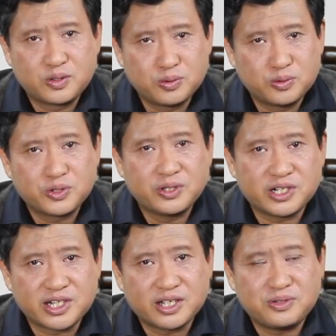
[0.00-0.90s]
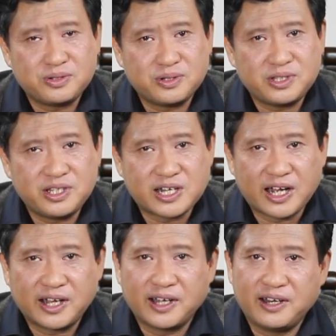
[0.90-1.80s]
初春的山区依
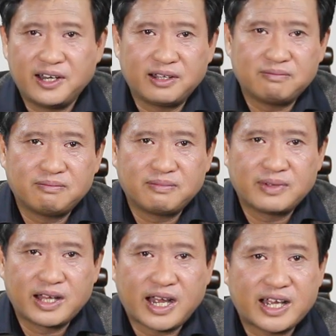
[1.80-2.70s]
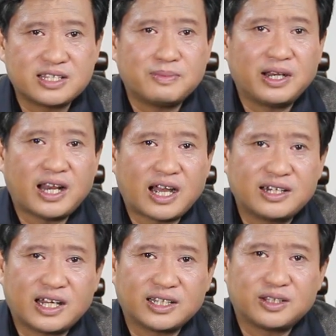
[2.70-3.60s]
然很冷，孩子们
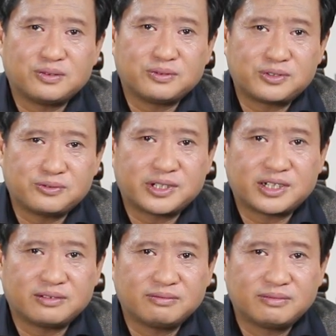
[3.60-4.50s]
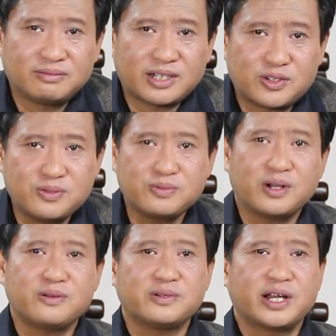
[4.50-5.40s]
朗朗的读书声。中
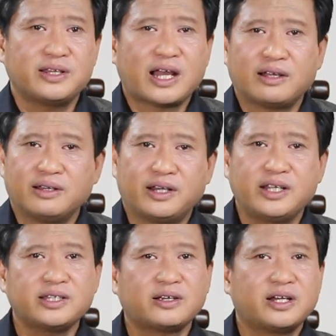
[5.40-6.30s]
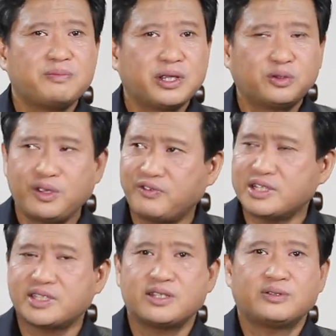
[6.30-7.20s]
国共产党领导人民推
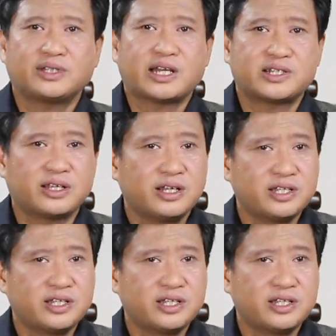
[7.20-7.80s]
翻三座大山，